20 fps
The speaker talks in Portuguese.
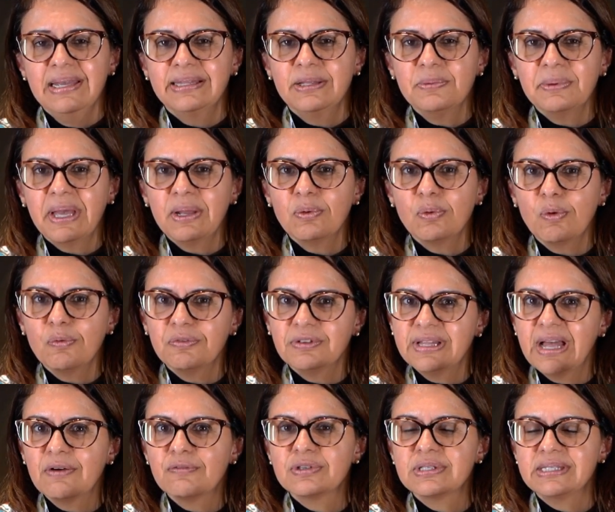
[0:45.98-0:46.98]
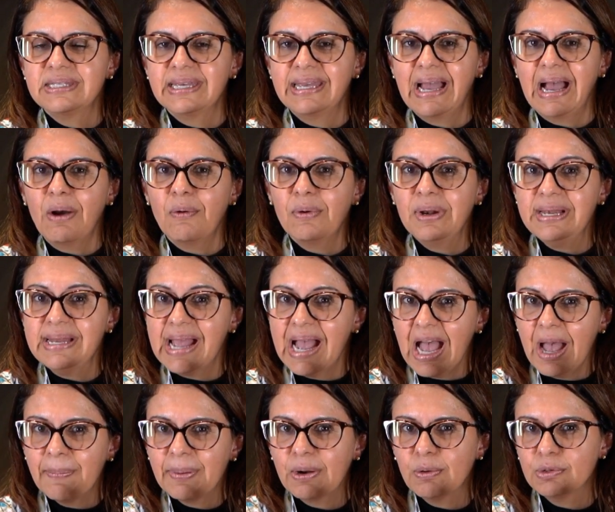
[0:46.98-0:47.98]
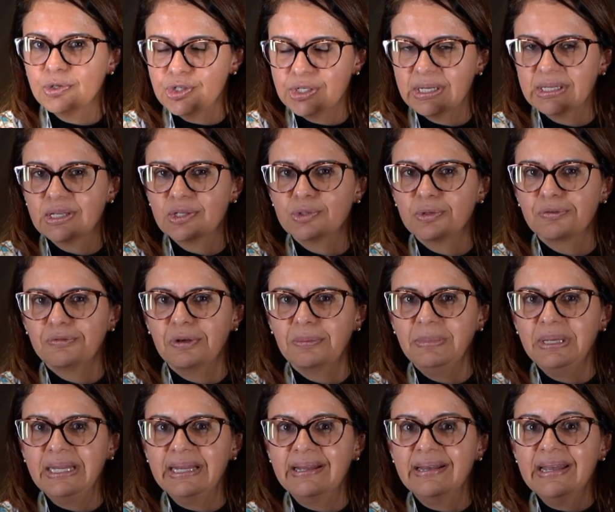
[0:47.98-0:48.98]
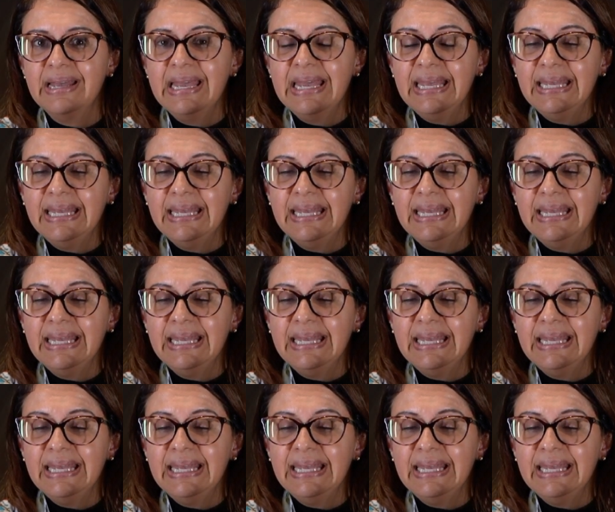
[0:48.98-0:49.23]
Então quero convidar você a olhar para a rotina da sua família